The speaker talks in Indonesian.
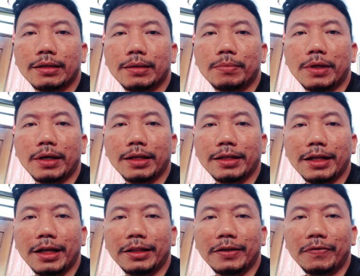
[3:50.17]
ibaratnya
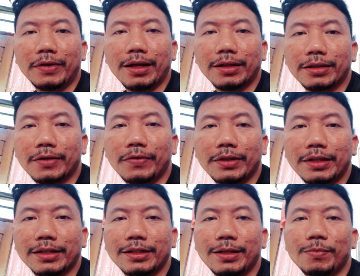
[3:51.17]
cari
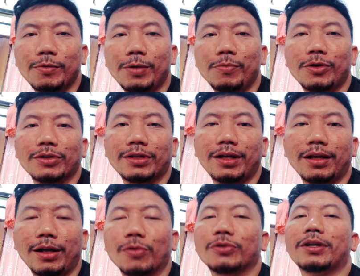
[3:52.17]
aktivitas di bulan
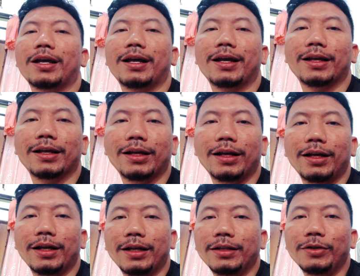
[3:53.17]
puasa nggak usah
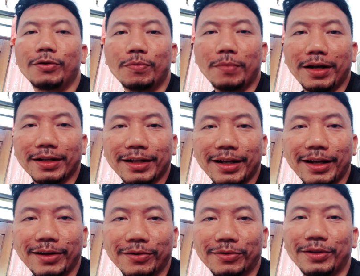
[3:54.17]
di rumah
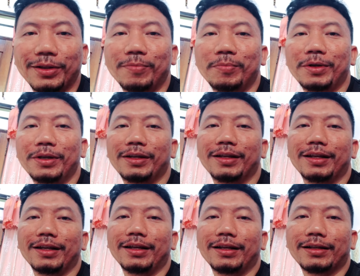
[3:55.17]
aja nonton TV
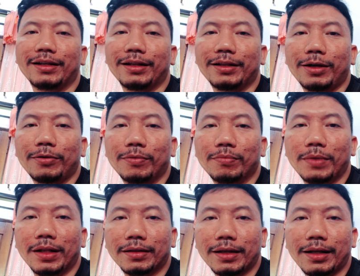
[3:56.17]
karena takut
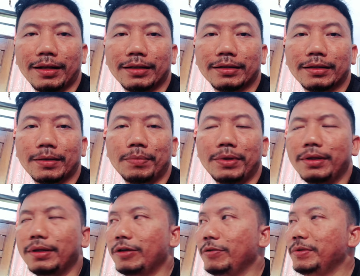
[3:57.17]
batal tapi
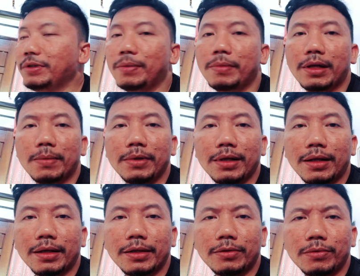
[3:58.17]
kalau misal balap
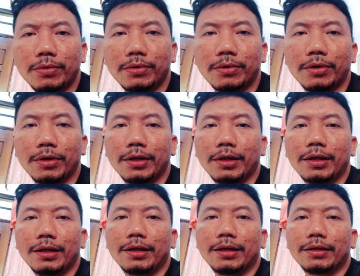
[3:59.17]
liar itu
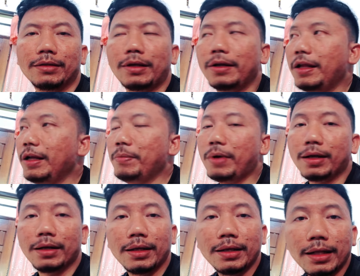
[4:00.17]
tak dari
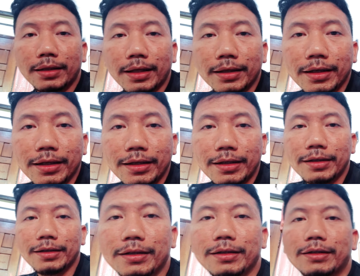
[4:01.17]
mana datangnya
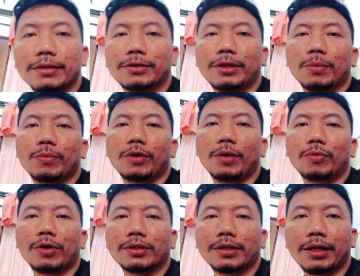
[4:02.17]
setiap bulan
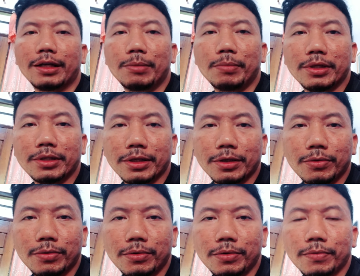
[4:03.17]
puasa image-nya
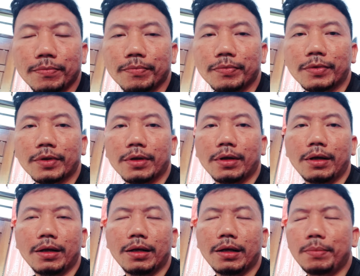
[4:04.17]
itu
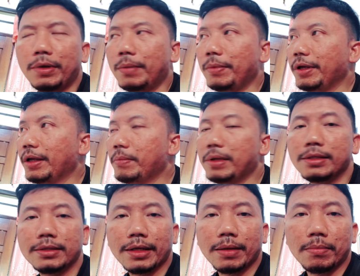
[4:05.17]
uh, apa namanya
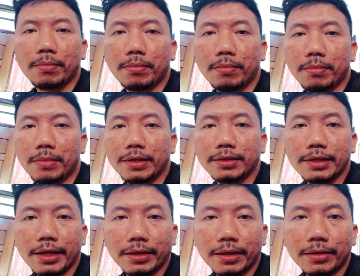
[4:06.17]
mindset
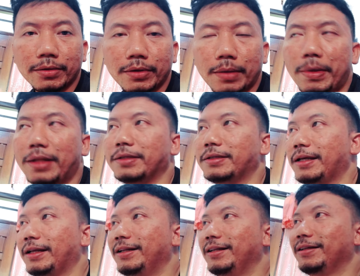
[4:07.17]
mindsetnya itu eh
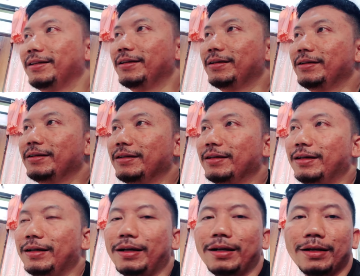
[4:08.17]
mindset
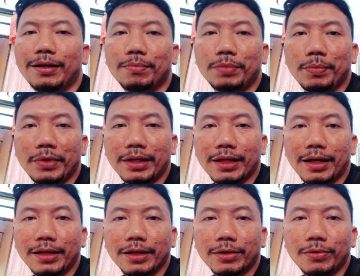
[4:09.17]
uh,
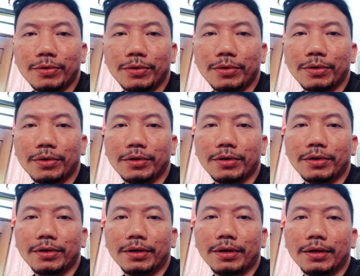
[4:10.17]
pemikirannya tuh
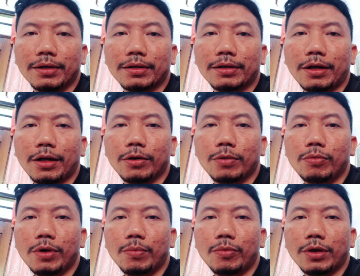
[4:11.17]
kalau
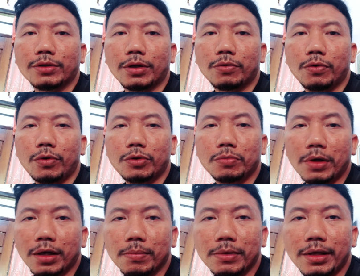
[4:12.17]
bulan puasa tuh harus
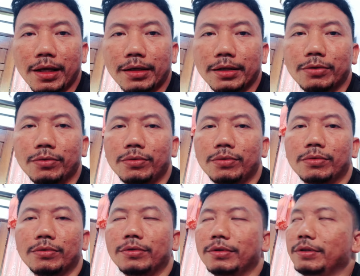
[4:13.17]
balap liar itu
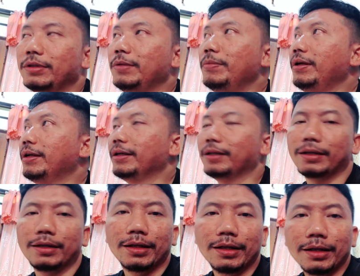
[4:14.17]
gimana ya
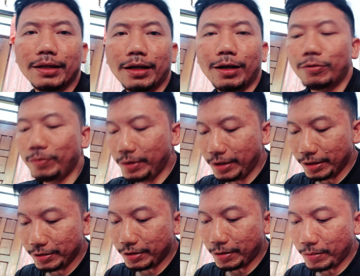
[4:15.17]
aku
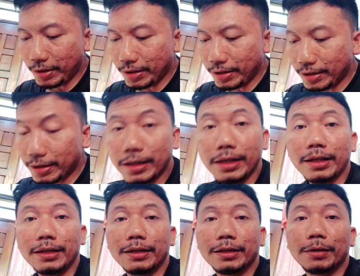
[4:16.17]
bilang sama
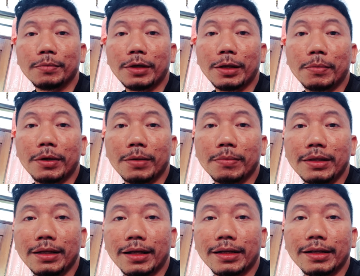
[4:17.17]
kalian nih yang balap-balap
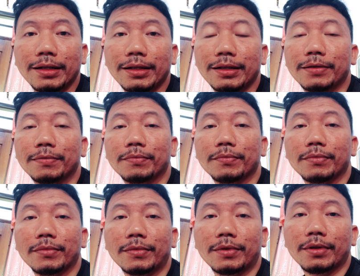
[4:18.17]
liar nih
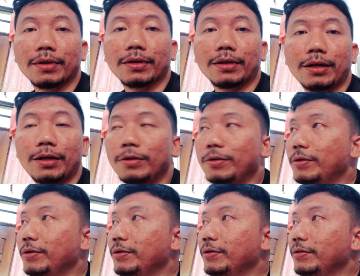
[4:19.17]

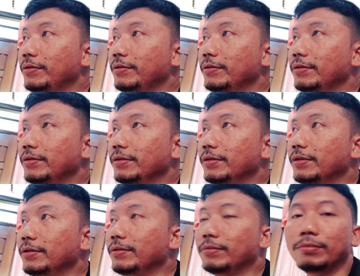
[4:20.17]
kalau
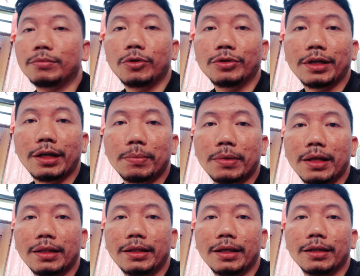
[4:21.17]
mau cari
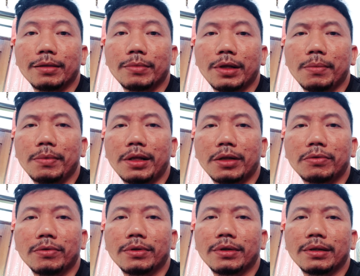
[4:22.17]
perhatian balap liar
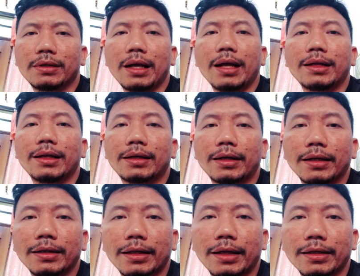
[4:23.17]
tuh nggak ada
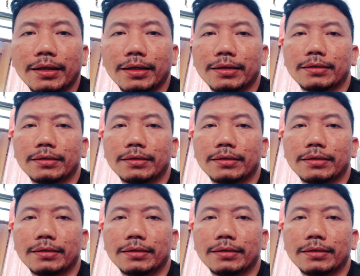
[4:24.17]
keren-kerennya